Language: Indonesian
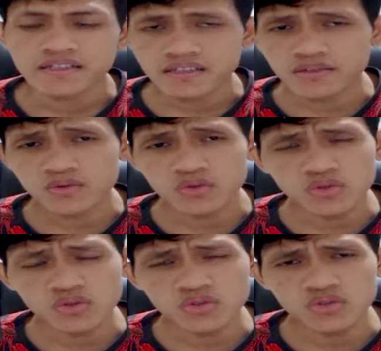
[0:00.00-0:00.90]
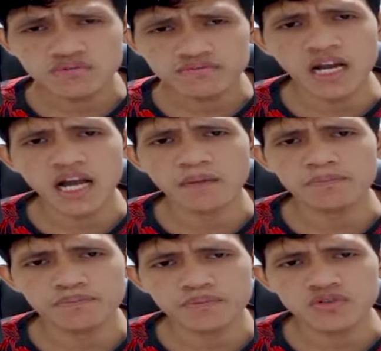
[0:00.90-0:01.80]
itu
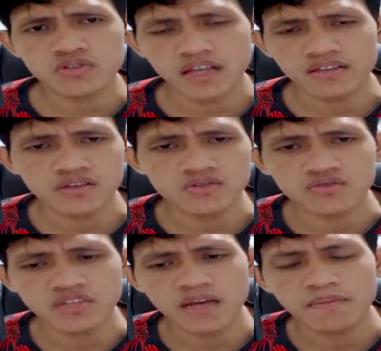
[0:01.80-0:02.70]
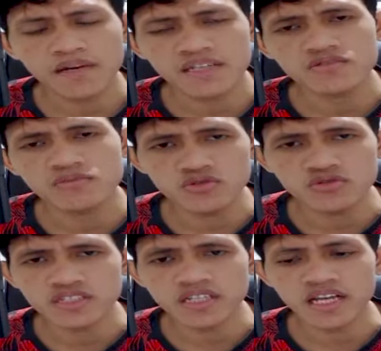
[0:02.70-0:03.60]
menghapus atau sudah
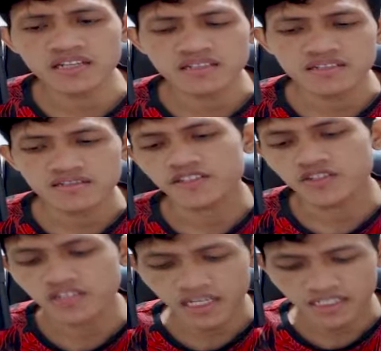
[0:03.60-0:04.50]
menyembunyikan video